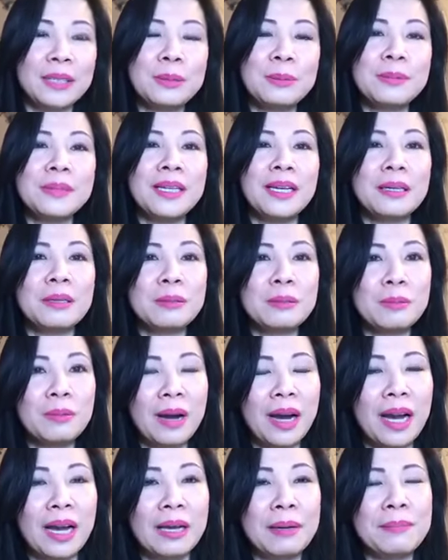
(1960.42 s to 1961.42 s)
chúng sanh
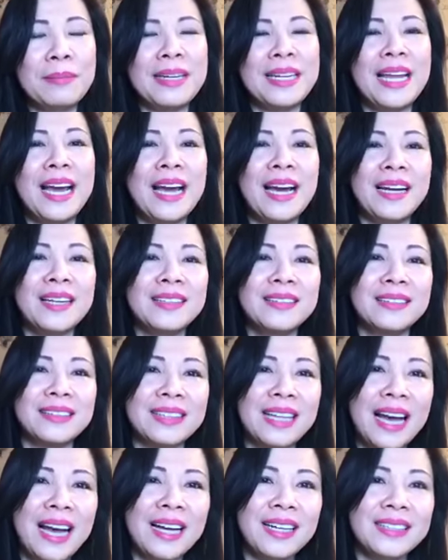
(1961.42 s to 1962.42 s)
hoài mình ăn người
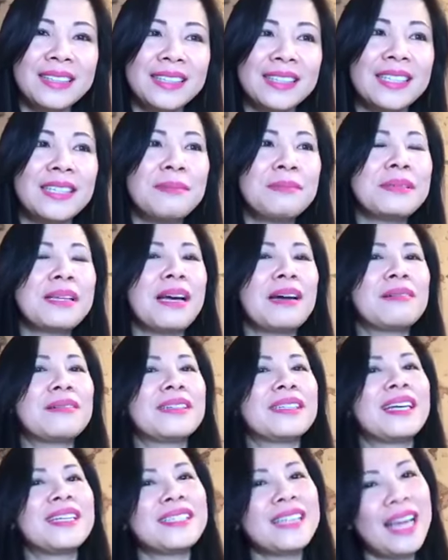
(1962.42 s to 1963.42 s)
ta thì kiếp sau người
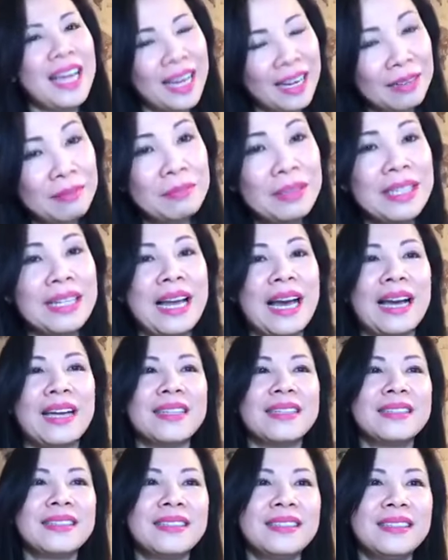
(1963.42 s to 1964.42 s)
ta sẽ ăn mình lại